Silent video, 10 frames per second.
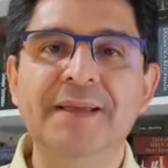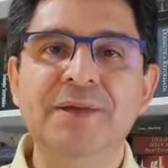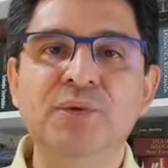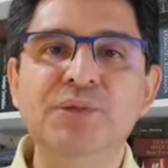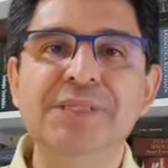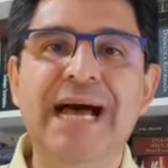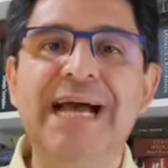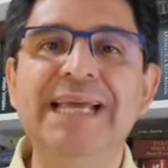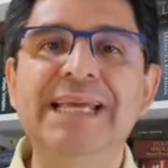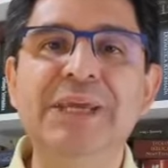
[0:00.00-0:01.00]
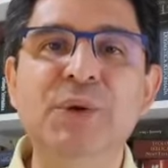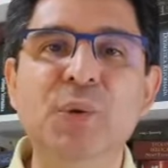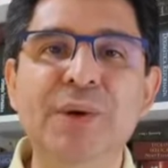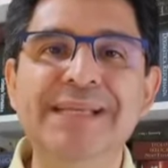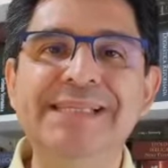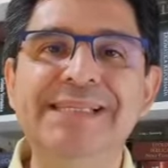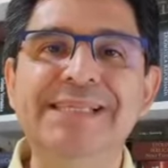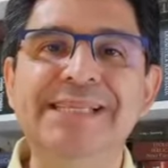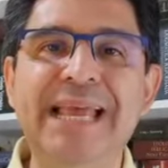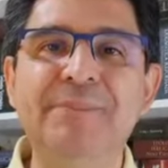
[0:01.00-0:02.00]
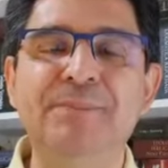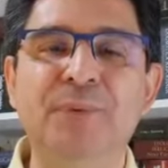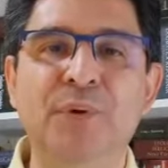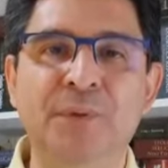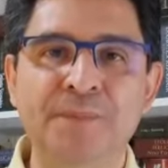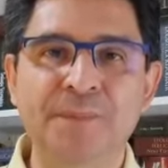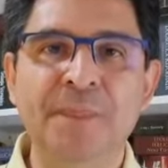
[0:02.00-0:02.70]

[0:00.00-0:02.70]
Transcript: nos dá aqui o exemplo